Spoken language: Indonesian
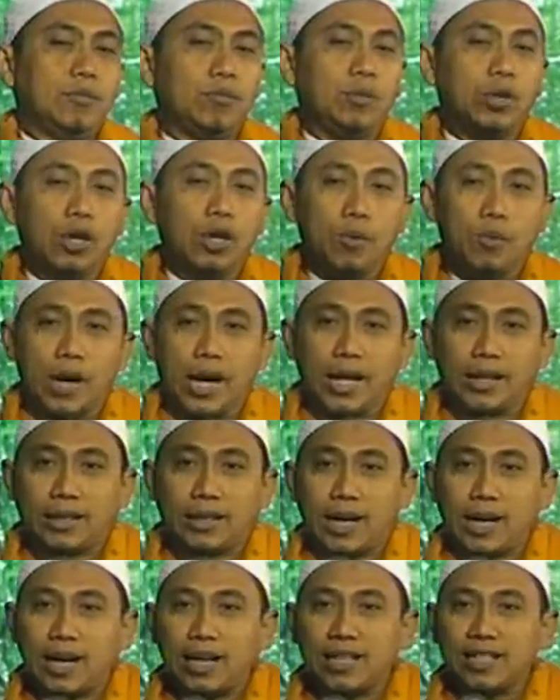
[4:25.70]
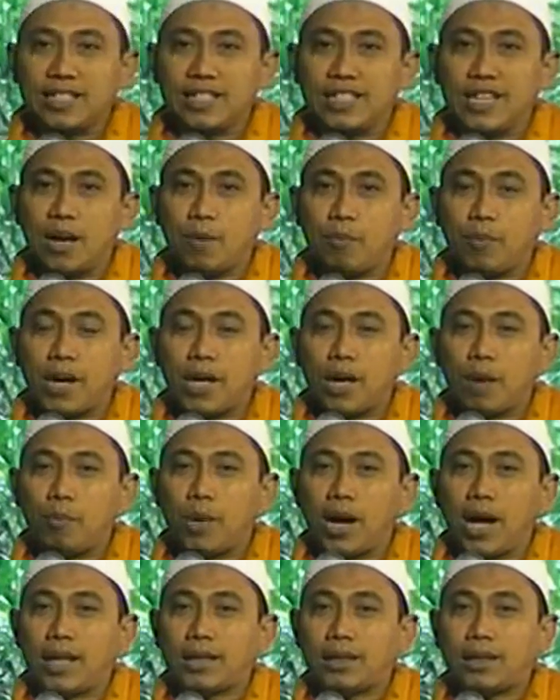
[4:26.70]
beliau mengatakan siapa yang
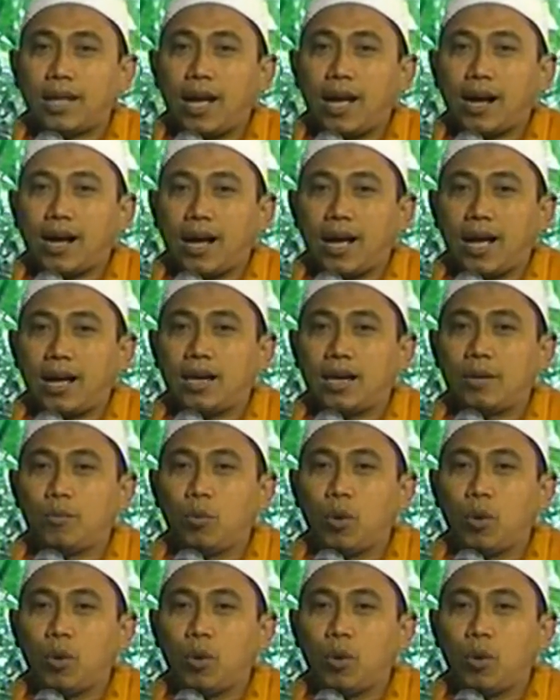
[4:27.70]
mengatakan